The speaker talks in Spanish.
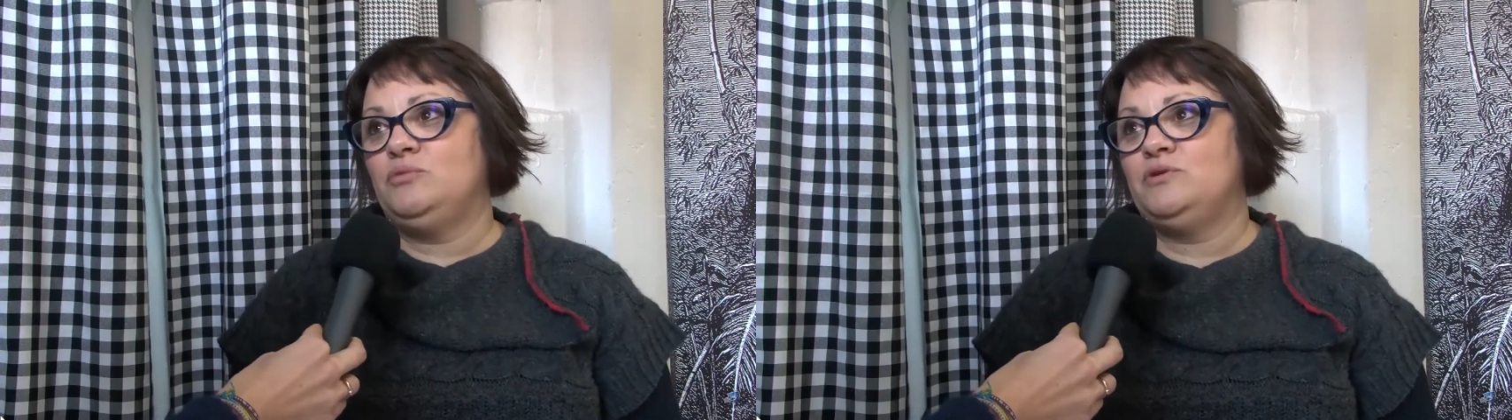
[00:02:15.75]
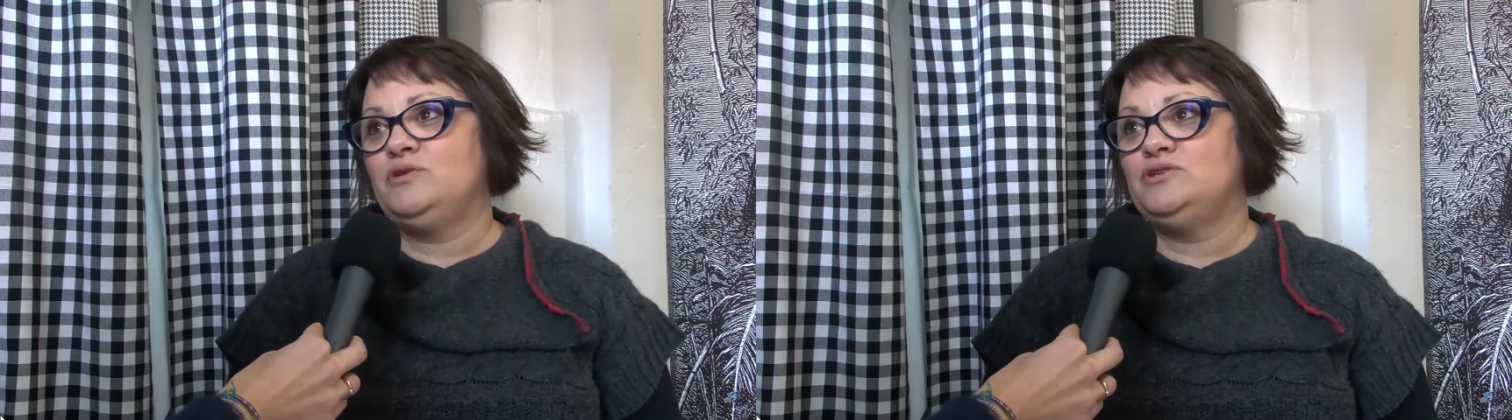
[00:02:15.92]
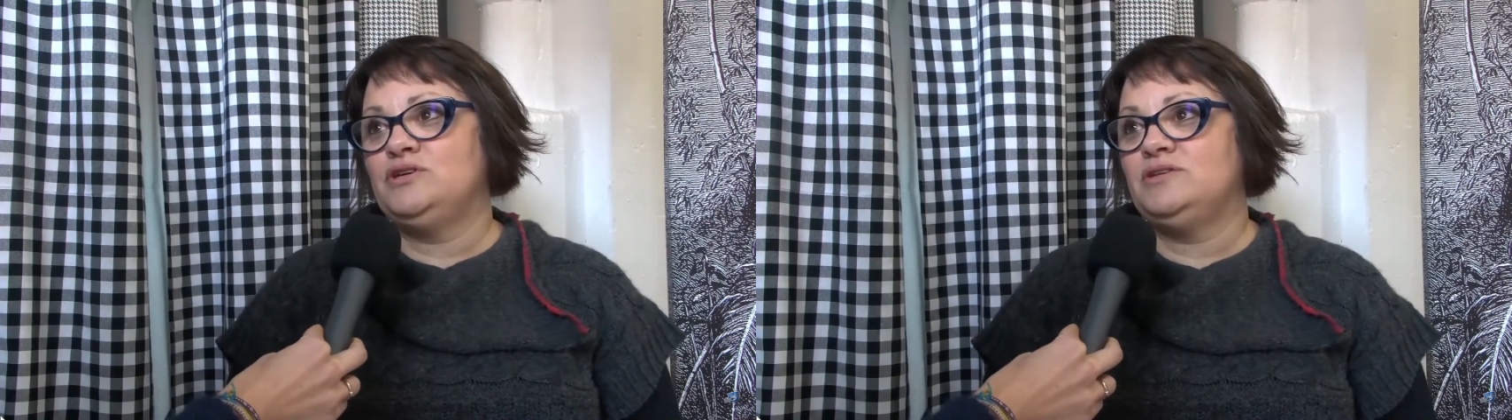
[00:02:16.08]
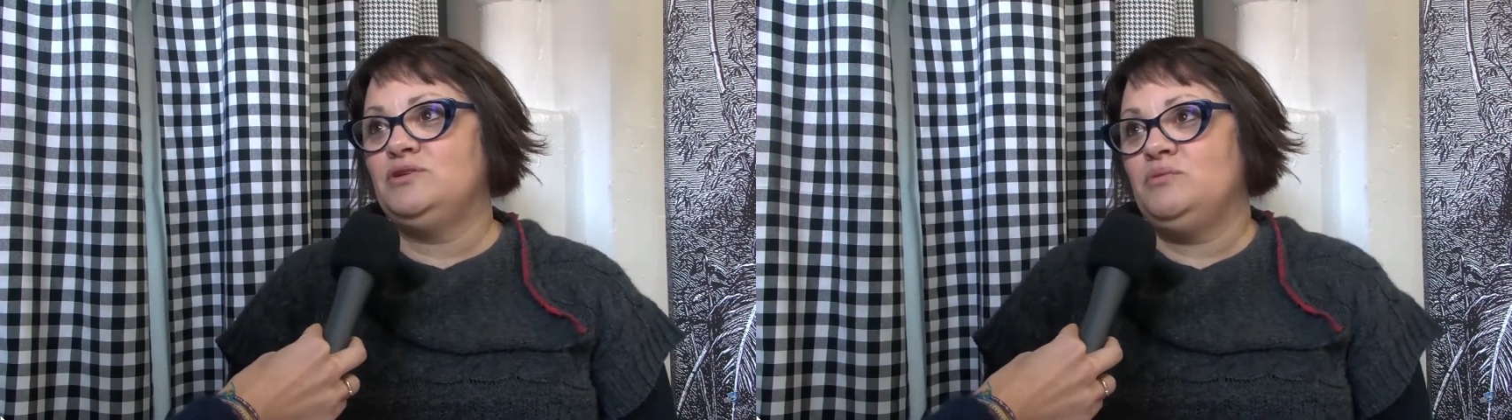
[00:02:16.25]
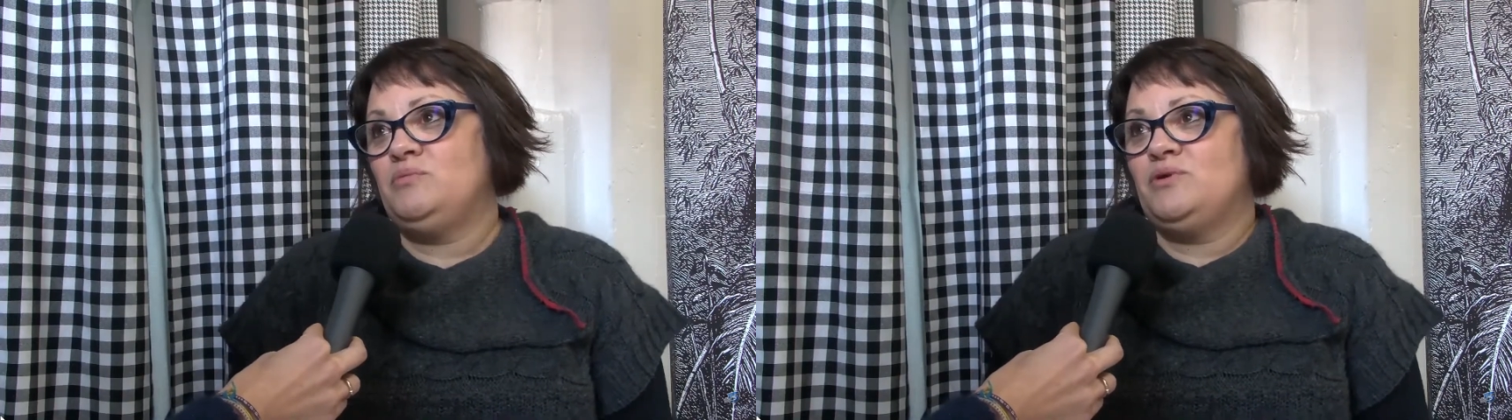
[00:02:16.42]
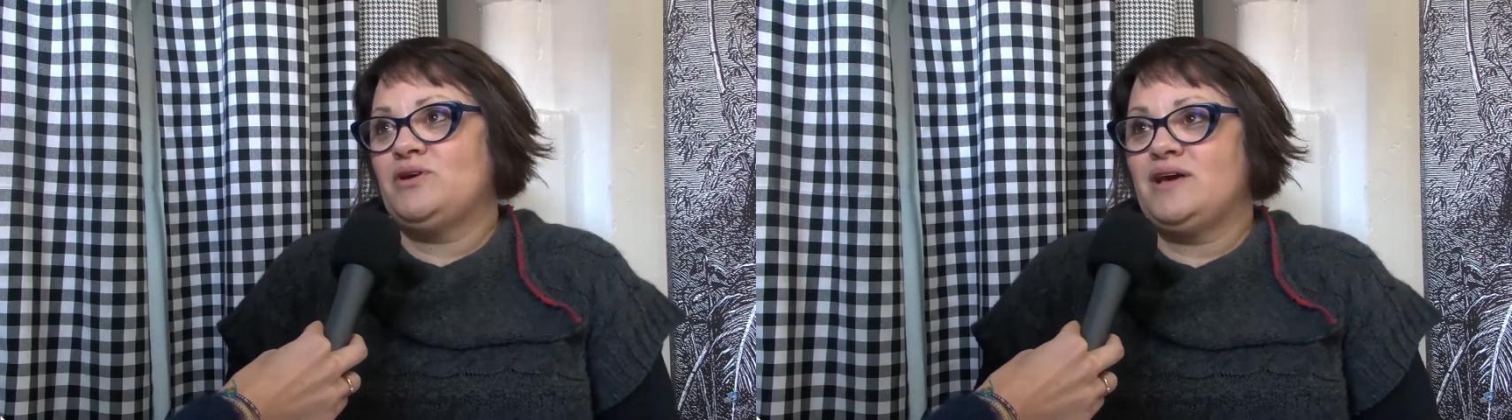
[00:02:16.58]
proyectos
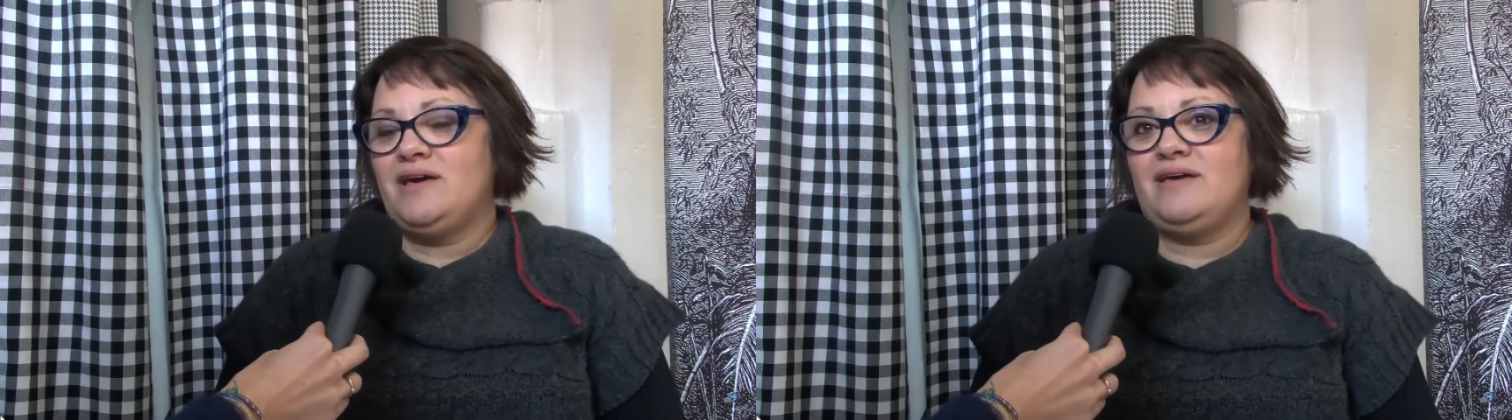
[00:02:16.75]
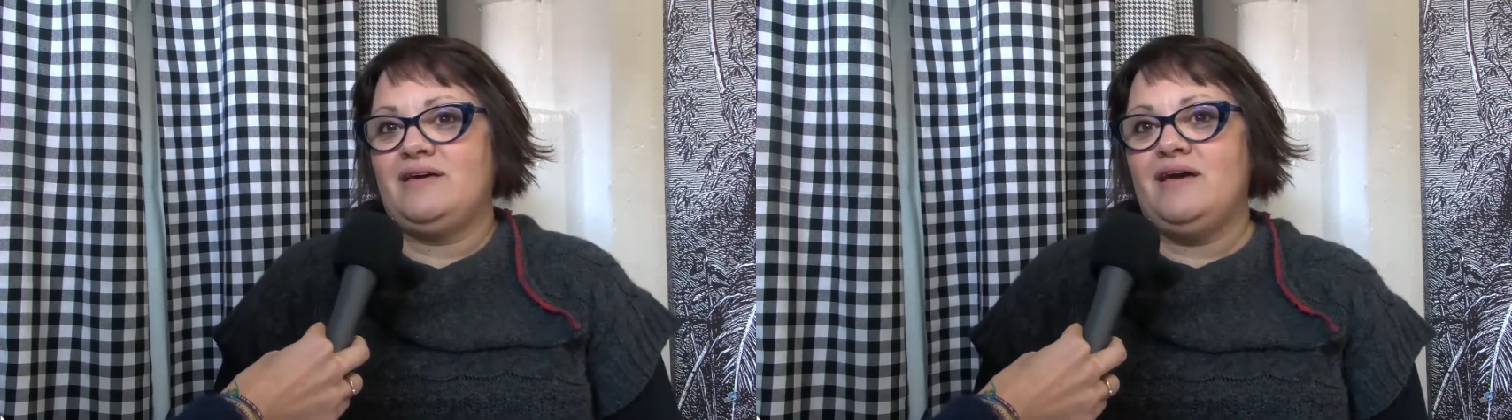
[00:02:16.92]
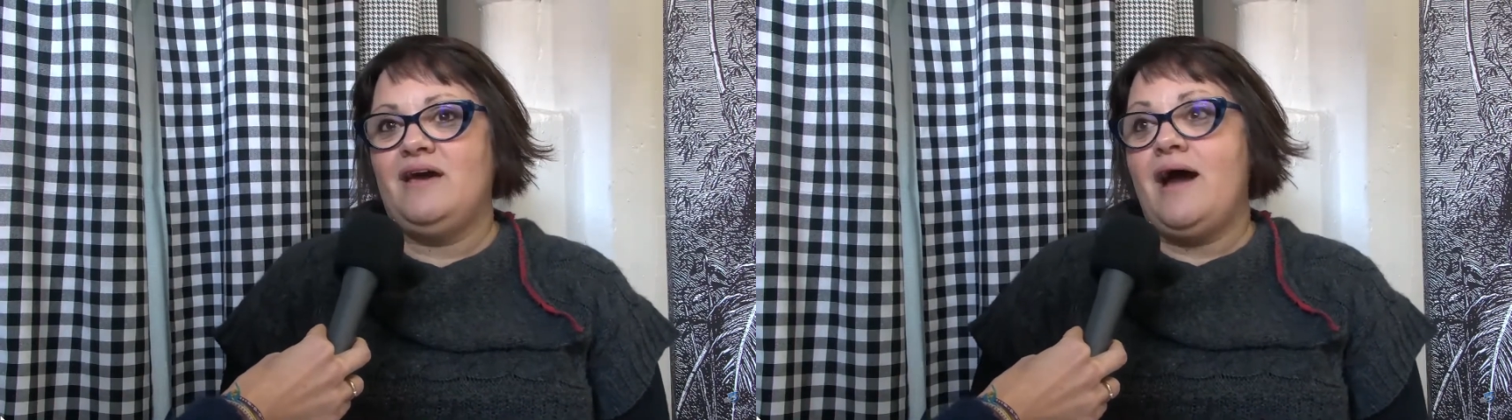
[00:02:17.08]
porque